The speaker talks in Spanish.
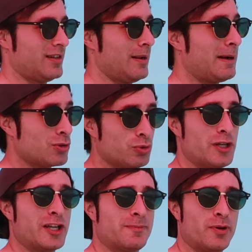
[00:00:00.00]
el más
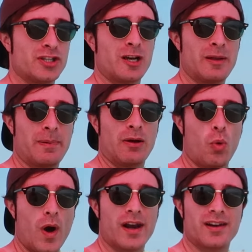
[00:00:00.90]
útil que os puede servir para
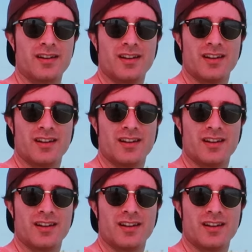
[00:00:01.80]
jugar